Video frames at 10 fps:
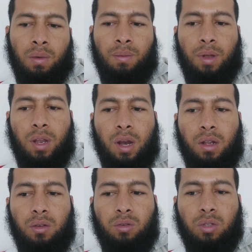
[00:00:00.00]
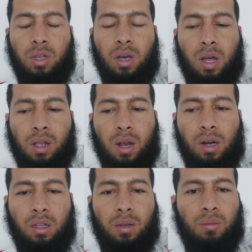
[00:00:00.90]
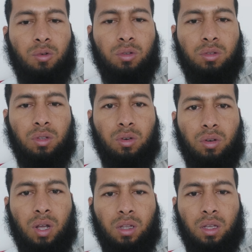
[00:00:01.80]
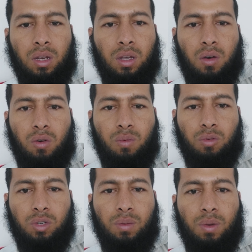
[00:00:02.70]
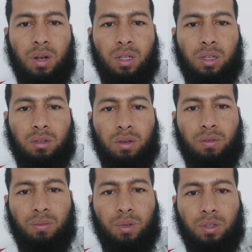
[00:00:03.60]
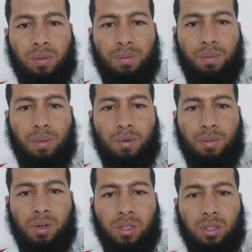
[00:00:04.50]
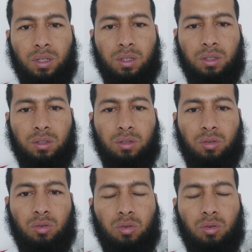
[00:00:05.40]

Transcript: मैंने आईडी यूज़ की कार की आईडी थी बोनस जीरो रियाल था यानी कि कोई बोनस नहीं मिल रहा था सिर्फ बेसिक पेमेंट मिल रही थी तो